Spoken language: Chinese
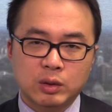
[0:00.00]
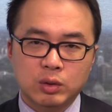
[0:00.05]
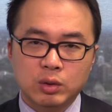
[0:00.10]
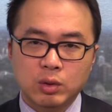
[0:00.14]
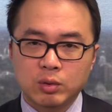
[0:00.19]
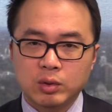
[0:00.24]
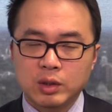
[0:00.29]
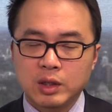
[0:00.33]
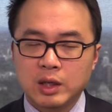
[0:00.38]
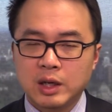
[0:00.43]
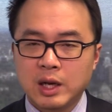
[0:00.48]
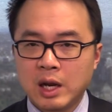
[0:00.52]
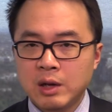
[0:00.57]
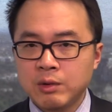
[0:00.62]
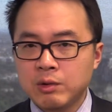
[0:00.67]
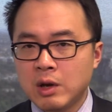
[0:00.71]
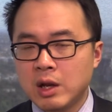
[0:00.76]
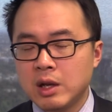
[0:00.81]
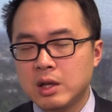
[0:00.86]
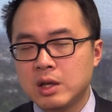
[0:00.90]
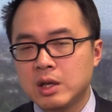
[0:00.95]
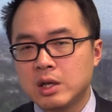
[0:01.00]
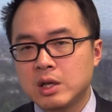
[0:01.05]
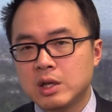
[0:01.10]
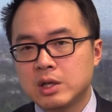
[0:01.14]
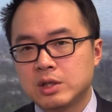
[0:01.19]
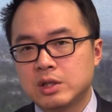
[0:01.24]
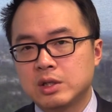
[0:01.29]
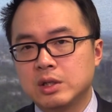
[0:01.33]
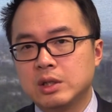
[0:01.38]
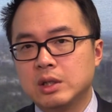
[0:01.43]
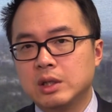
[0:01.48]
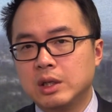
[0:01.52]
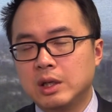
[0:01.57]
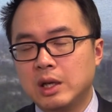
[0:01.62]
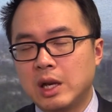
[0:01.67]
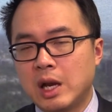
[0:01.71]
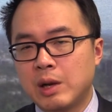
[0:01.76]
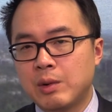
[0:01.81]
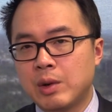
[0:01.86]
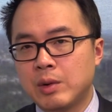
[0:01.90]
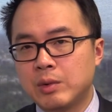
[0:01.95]
动力来源，是
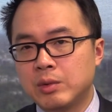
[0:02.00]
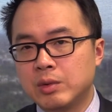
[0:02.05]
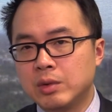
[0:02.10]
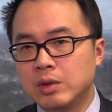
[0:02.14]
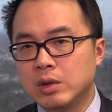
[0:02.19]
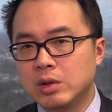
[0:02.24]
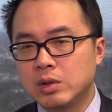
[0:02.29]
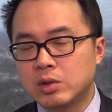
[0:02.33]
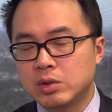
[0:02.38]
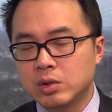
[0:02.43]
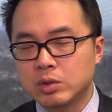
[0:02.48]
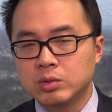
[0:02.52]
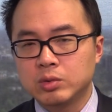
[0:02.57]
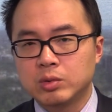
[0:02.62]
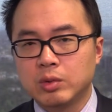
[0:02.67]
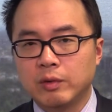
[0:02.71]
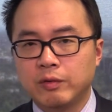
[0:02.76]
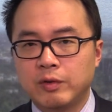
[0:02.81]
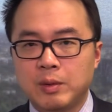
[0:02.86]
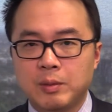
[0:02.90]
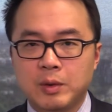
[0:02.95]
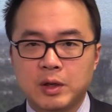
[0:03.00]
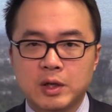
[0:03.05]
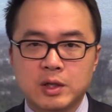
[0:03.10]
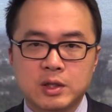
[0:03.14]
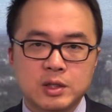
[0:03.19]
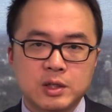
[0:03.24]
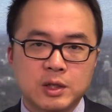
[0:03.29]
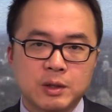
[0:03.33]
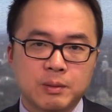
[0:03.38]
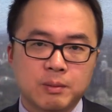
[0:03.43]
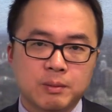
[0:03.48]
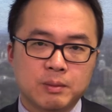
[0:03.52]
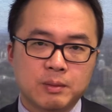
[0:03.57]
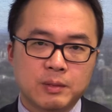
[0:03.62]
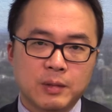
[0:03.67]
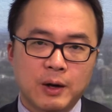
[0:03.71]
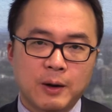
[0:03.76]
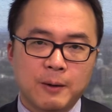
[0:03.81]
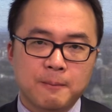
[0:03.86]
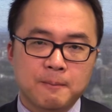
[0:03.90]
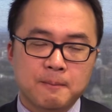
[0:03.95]
来源于中国方面的资金
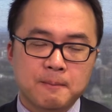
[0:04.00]
啊。